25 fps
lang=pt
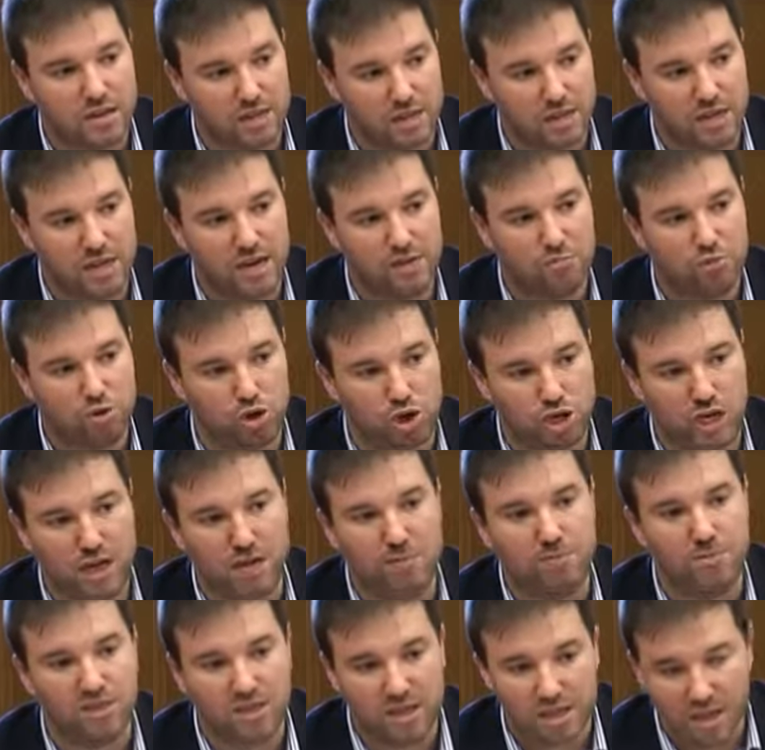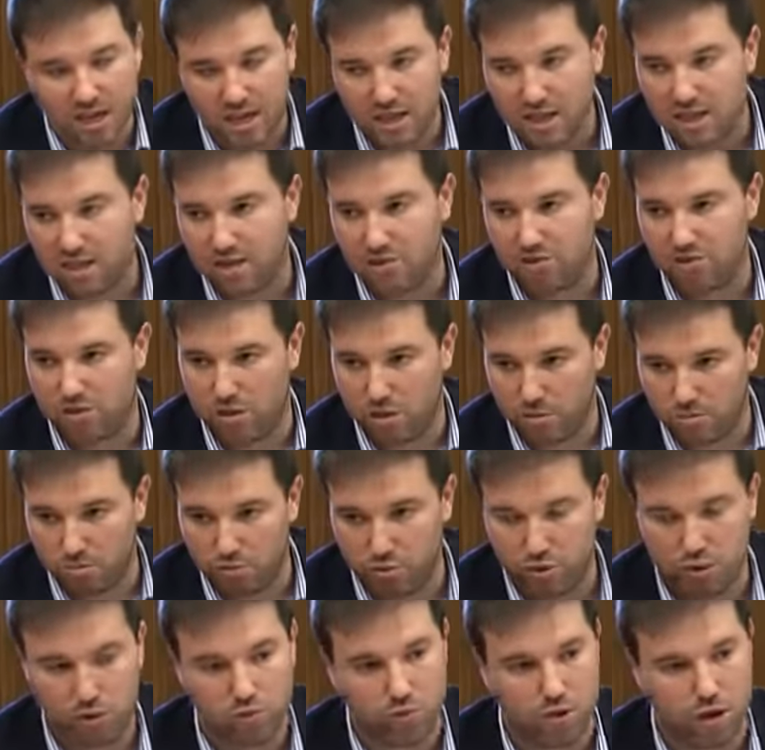tenhamos já medidas de
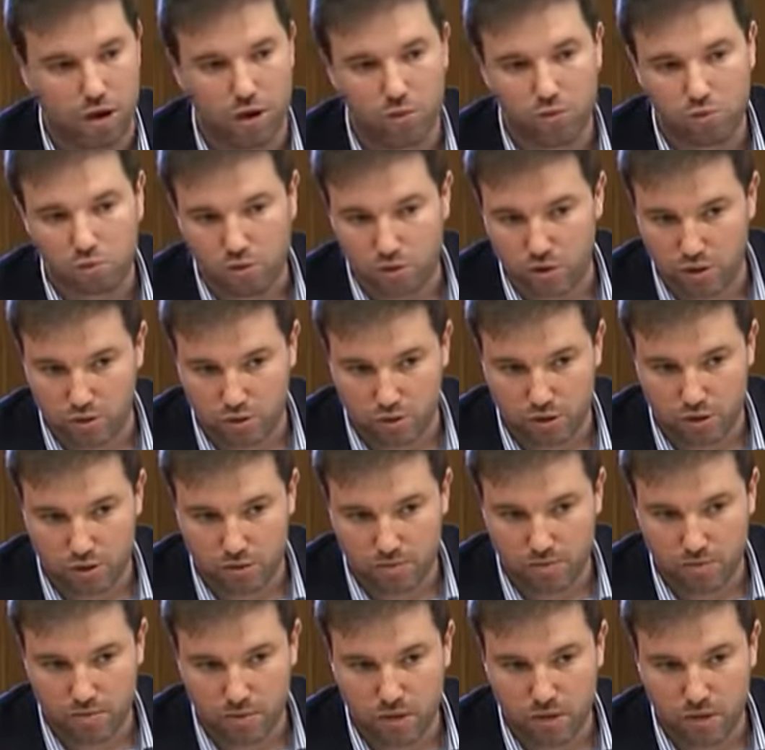apoio ao cuidador.